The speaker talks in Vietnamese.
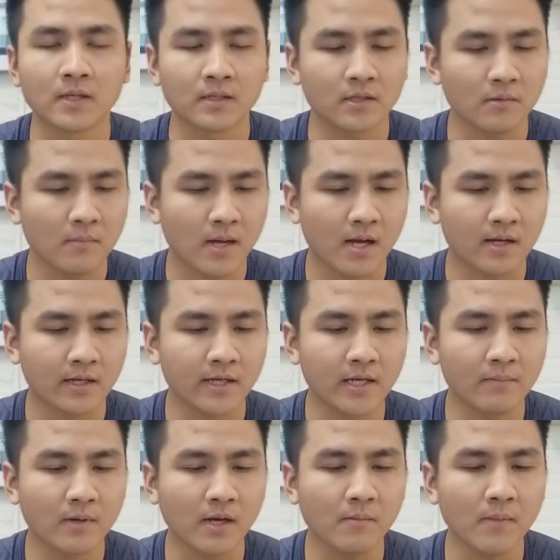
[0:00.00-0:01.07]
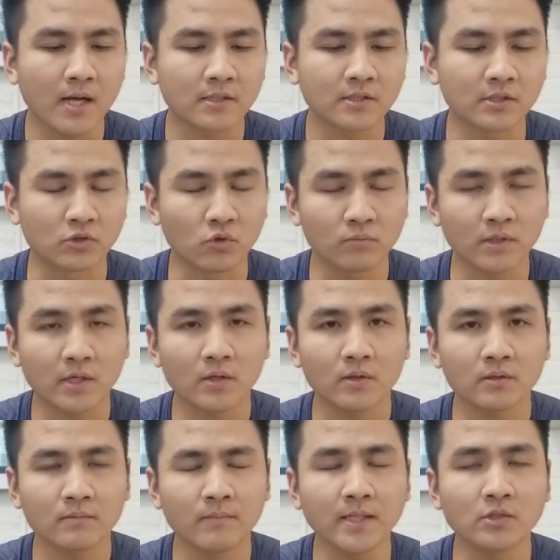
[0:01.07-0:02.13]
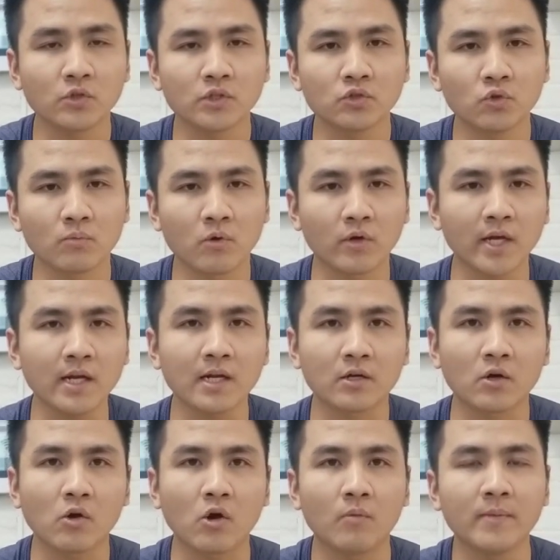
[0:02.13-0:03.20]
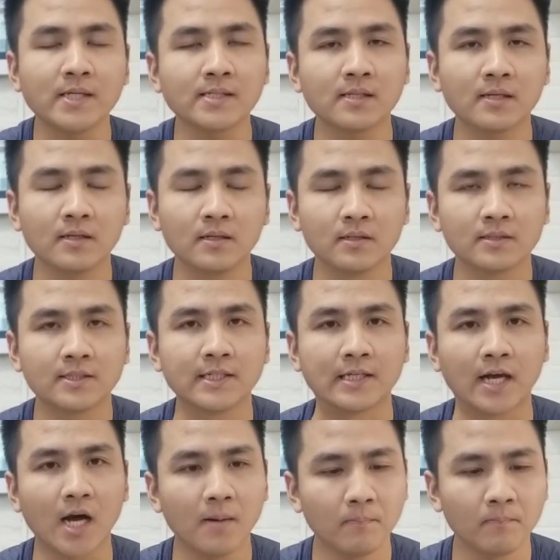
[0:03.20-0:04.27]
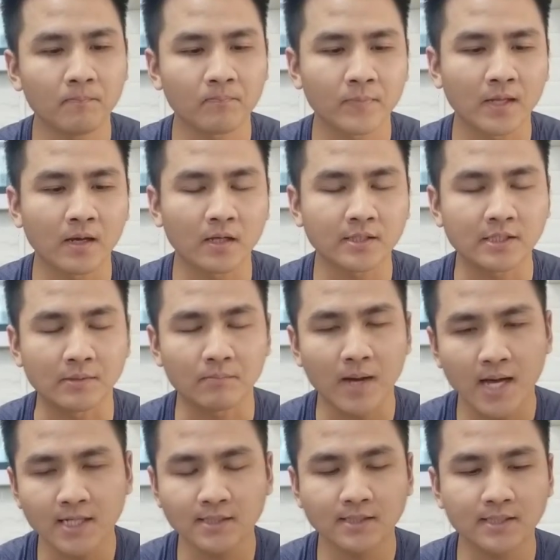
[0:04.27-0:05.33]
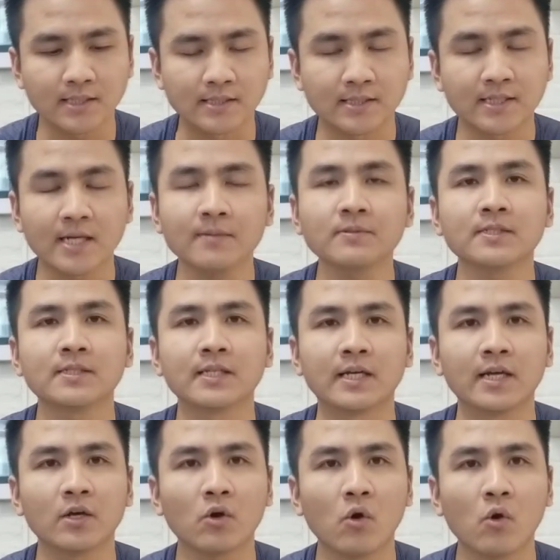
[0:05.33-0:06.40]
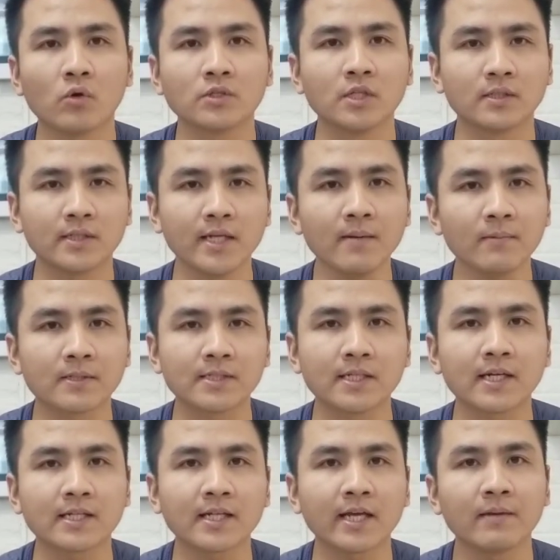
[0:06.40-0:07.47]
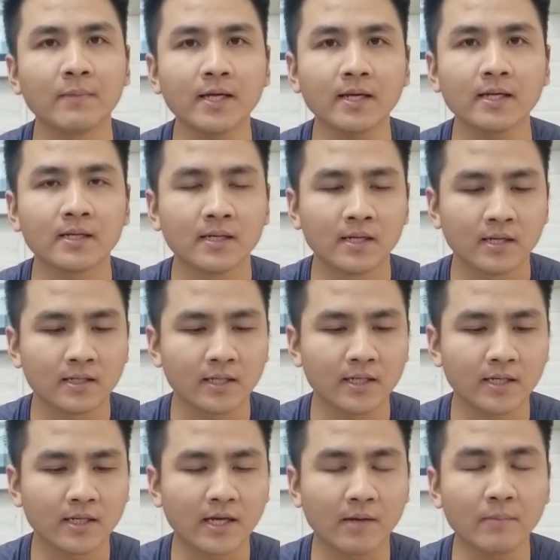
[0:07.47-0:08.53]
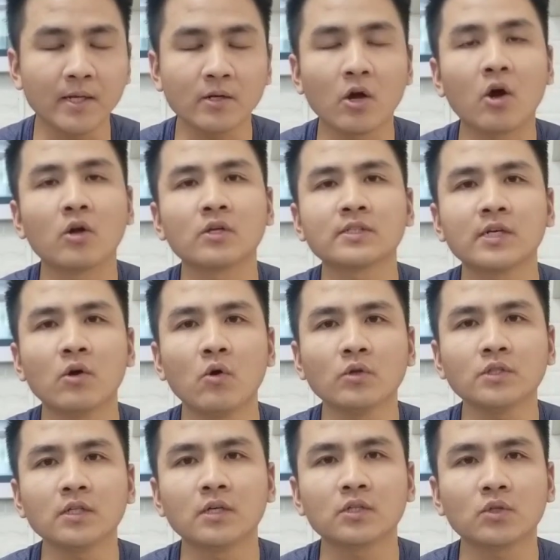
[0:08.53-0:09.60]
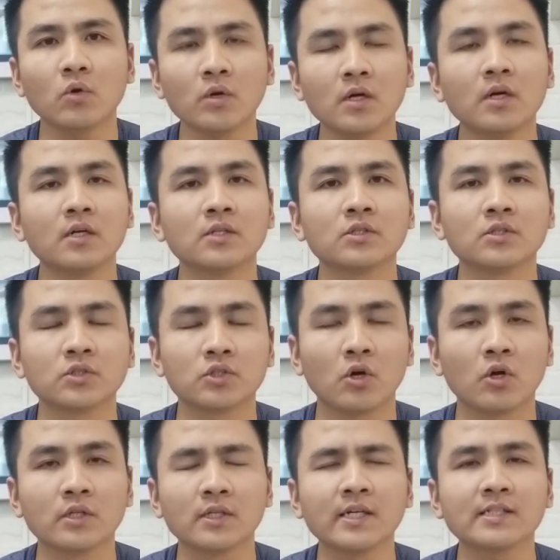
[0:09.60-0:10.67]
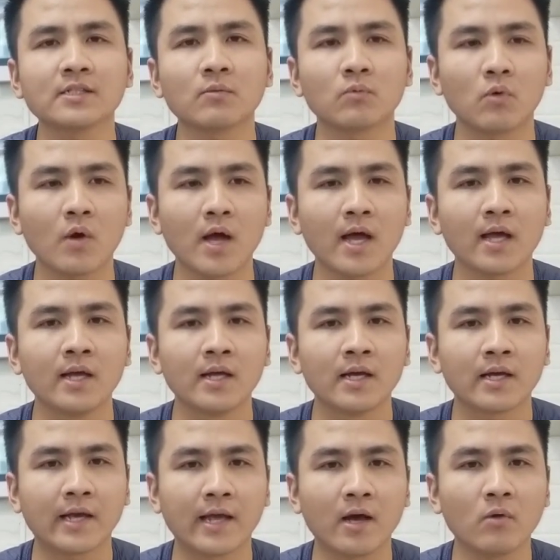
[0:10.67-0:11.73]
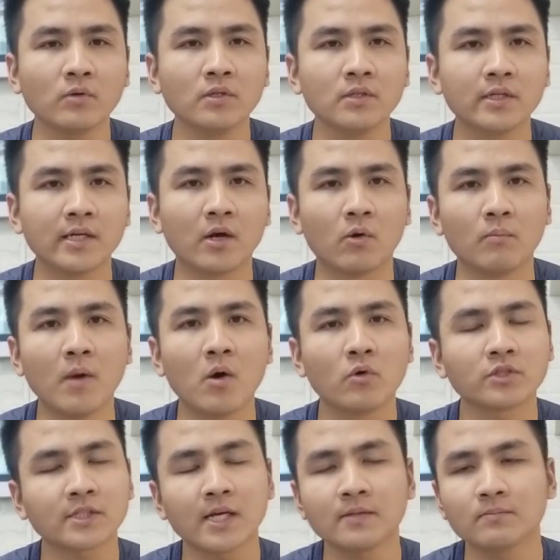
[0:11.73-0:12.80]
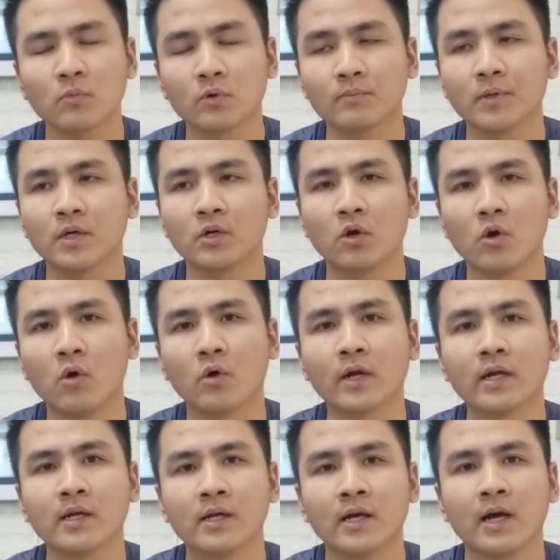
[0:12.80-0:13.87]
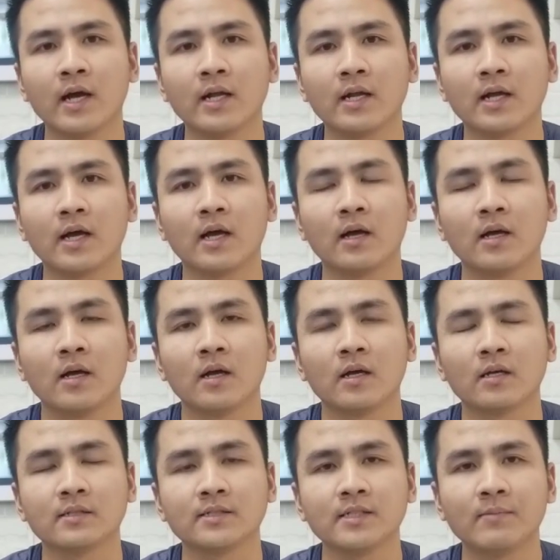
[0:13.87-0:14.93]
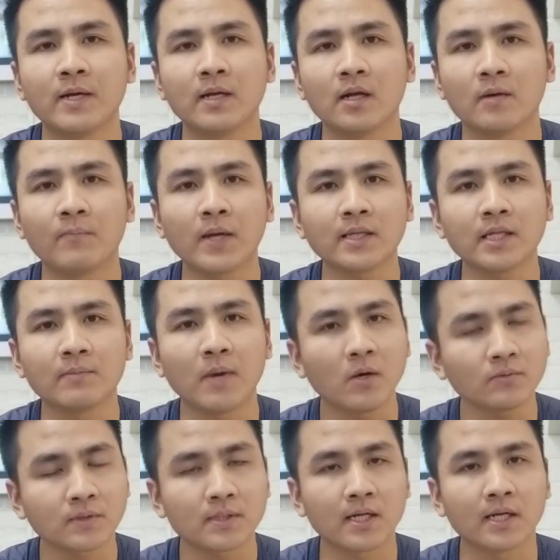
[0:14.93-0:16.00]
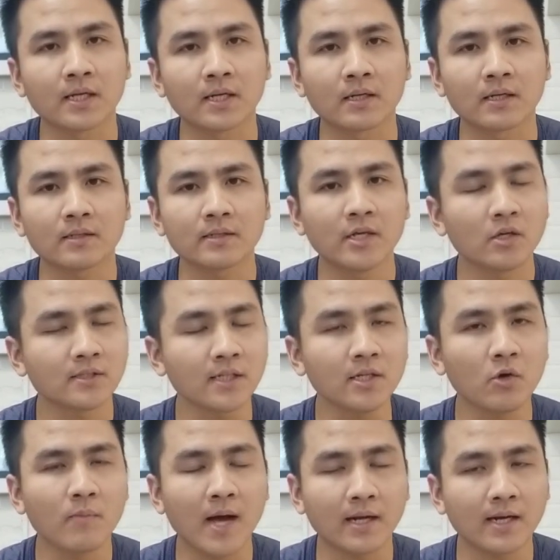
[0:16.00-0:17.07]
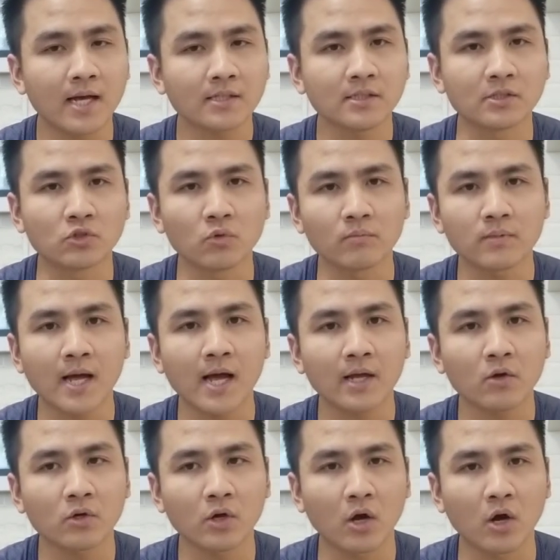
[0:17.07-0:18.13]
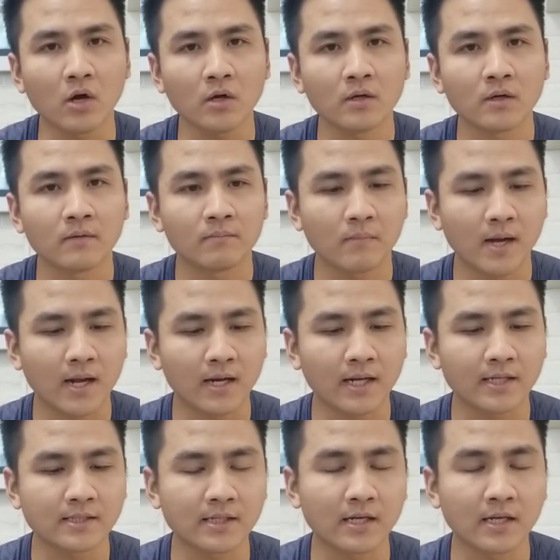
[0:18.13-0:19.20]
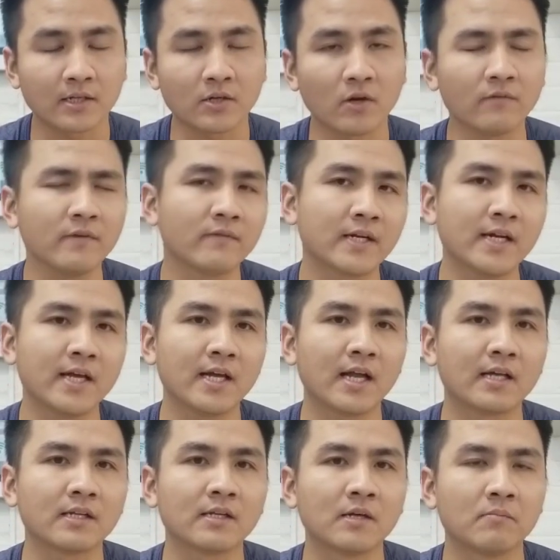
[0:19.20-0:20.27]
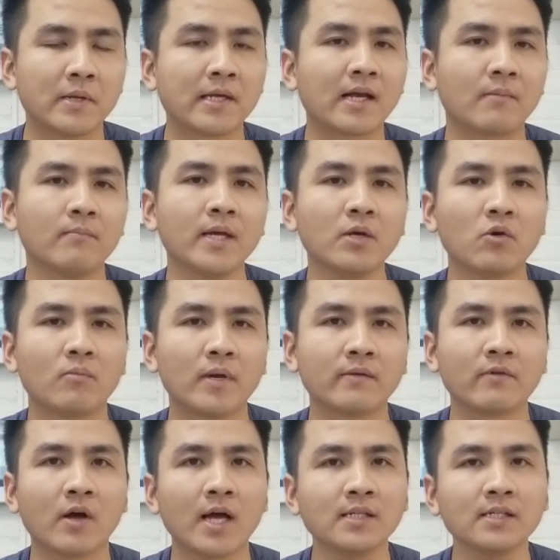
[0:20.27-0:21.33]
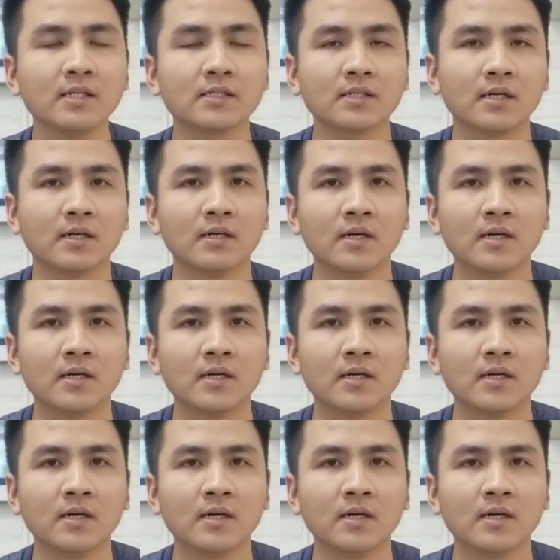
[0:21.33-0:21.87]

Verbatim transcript: nhưng mà khi mà các bạn sử dụng những cái mic chuyên dụng có nghĩa là nó có mixer chỉnh âm chỉnh bass chỉnh chest chỉnh echo trực tiếp ở trên cái tay mic ấy thì cái mic đó nó sẽ hỗ trợ tốt hơn cho những cái dòng loa kéo như kiểu Bose S1 Pro này hay là uh, ờ, JBL Party Box này nhiều rất nhiều bạn đang sử dụng hai con đó mà lại uh, nói về vấn đề là mình cắm mic của mình vào hát rất là dở